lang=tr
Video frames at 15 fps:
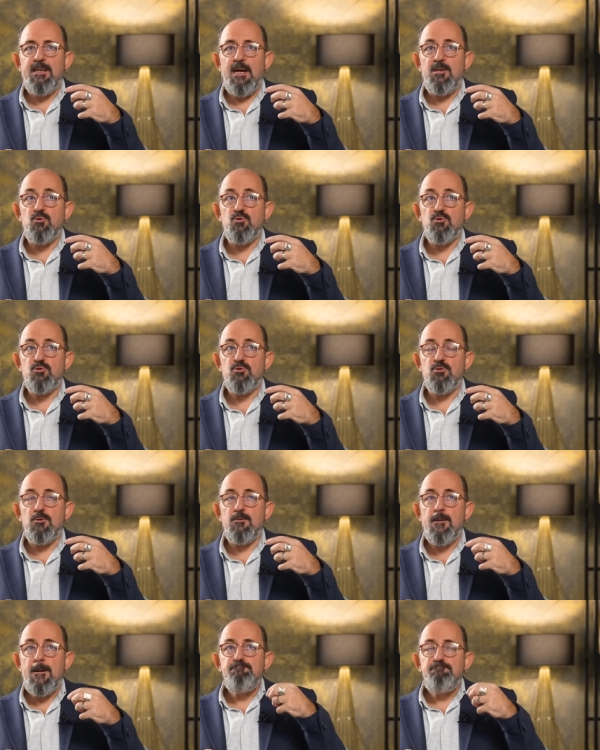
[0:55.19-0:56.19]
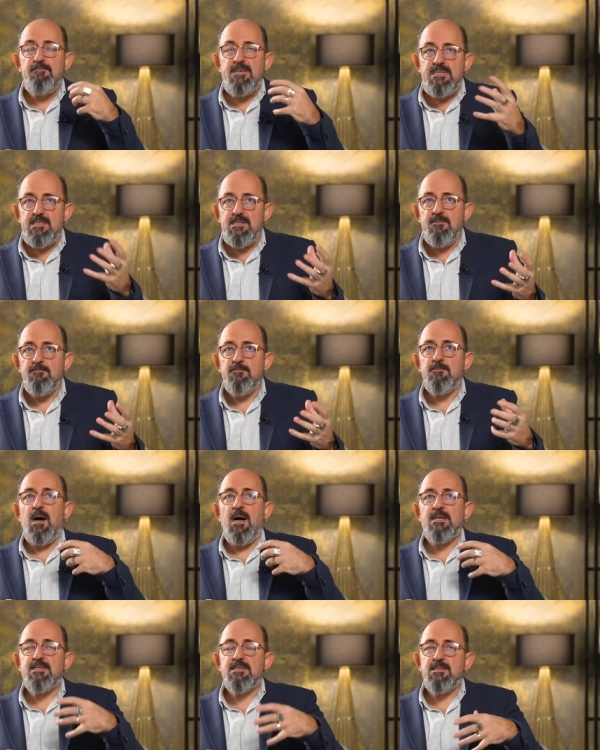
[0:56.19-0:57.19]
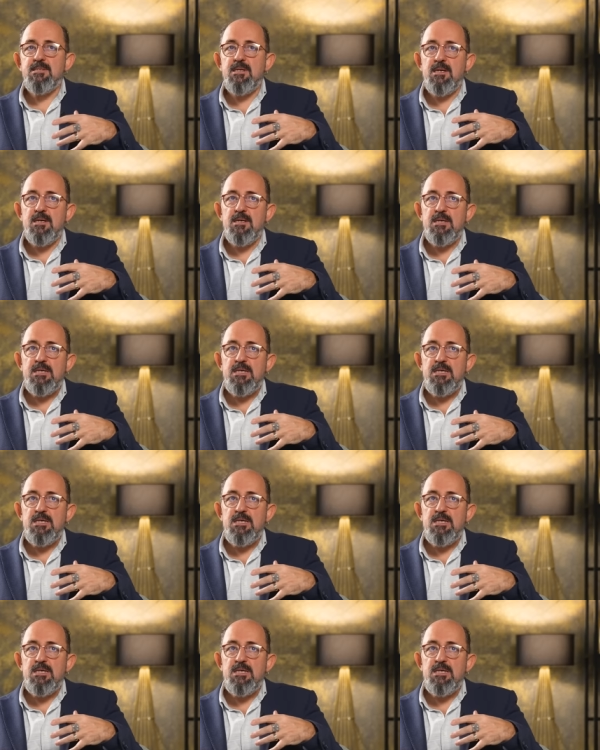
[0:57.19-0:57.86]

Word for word: daha doğrusu bizim aslında